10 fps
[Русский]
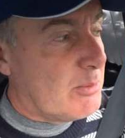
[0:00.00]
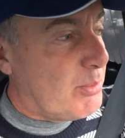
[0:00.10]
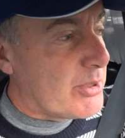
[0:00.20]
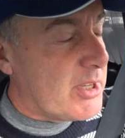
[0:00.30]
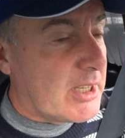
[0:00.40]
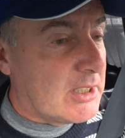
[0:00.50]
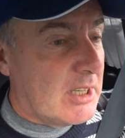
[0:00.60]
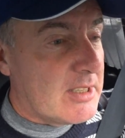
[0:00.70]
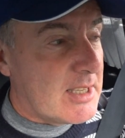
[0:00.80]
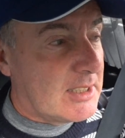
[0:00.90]
после
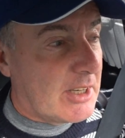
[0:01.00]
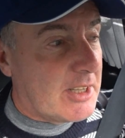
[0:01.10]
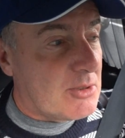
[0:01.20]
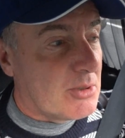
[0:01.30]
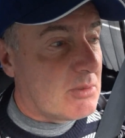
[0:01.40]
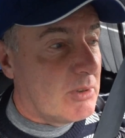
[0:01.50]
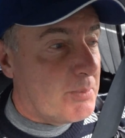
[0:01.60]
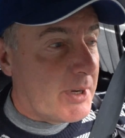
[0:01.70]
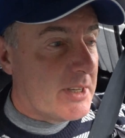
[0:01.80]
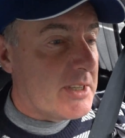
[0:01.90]
катализатора отсутствуют
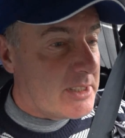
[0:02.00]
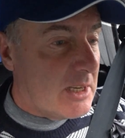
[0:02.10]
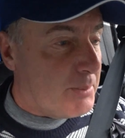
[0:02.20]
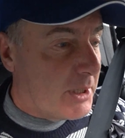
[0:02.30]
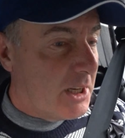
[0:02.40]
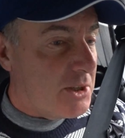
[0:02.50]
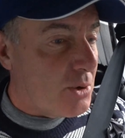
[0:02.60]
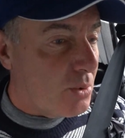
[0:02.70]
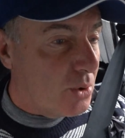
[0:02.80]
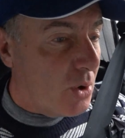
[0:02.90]
показатели по
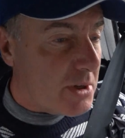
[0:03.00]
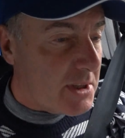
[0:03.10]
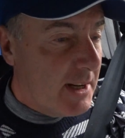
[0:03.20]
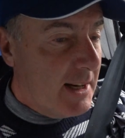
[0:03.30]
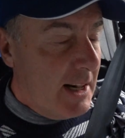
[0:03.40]
датчику NOx.